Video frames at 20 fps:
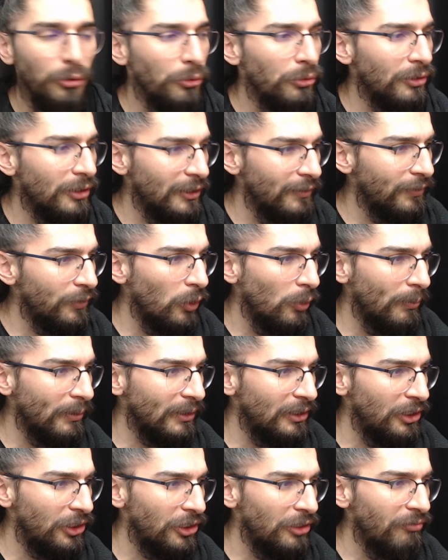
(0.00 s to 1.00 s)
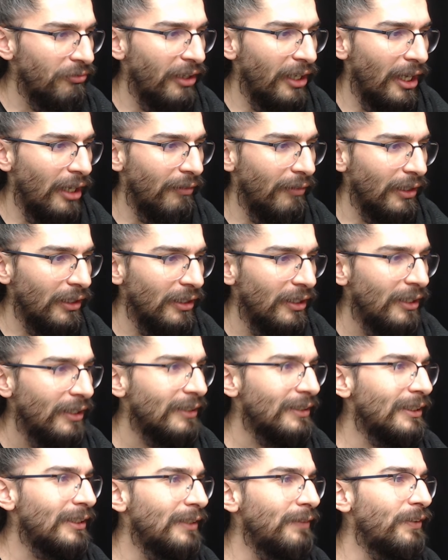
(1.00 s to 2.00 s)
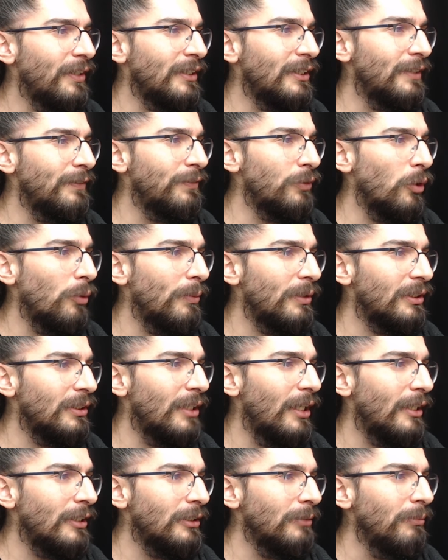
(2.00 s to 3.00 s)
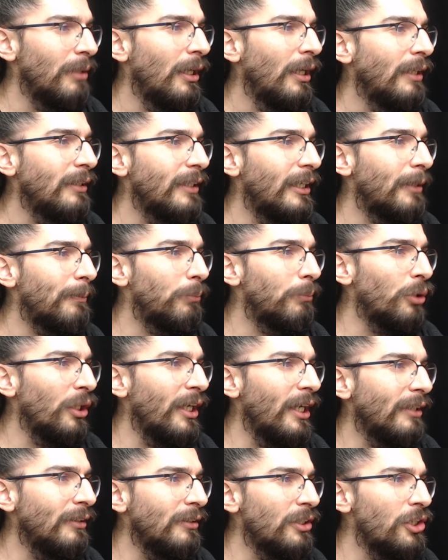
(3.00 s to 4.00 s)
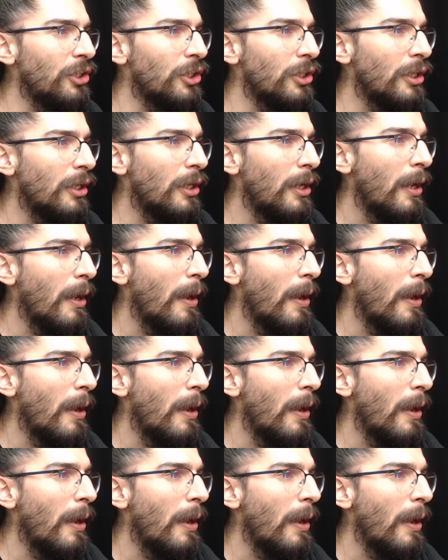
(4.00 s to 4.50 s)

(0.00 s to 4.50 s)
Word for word: Q'nun 0 olması için veya var. 0'a 0 olması lazım. Yani bu da yanlış.